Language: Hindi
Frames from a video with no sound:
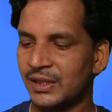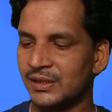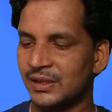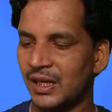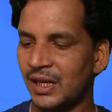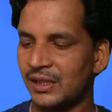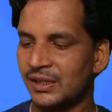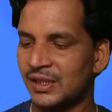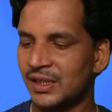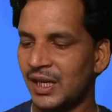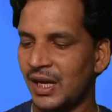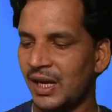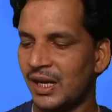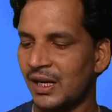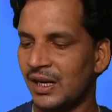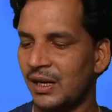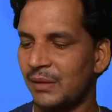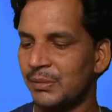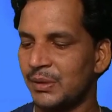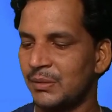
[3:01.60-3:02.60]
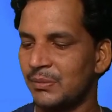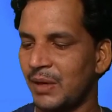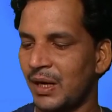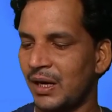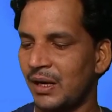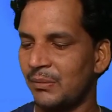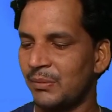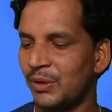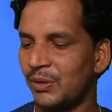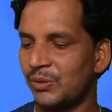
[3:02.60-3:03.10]
के साथ ही आगामी
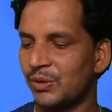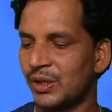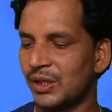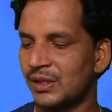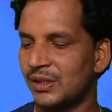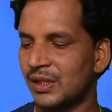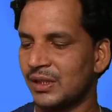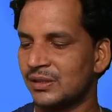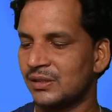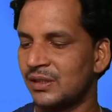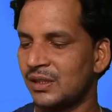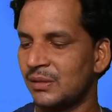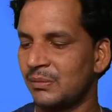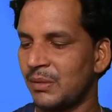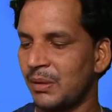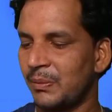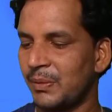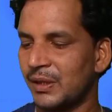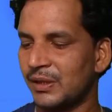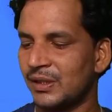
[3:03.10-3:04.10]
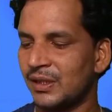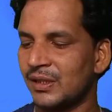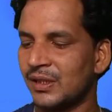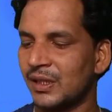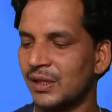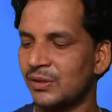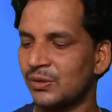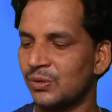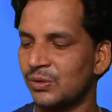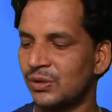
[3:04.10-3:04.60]
माह में उनके 10 दिन में वेतन
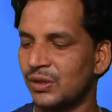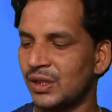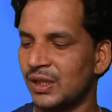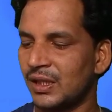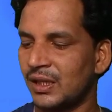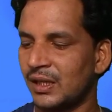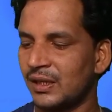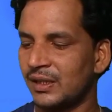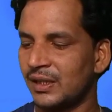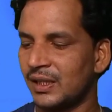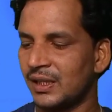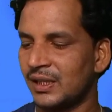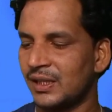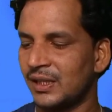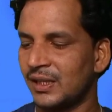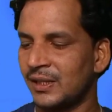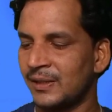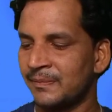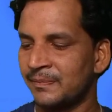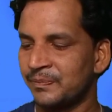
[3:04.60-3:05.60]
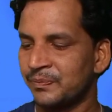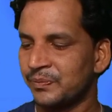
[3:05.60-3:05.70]
कटौती करने के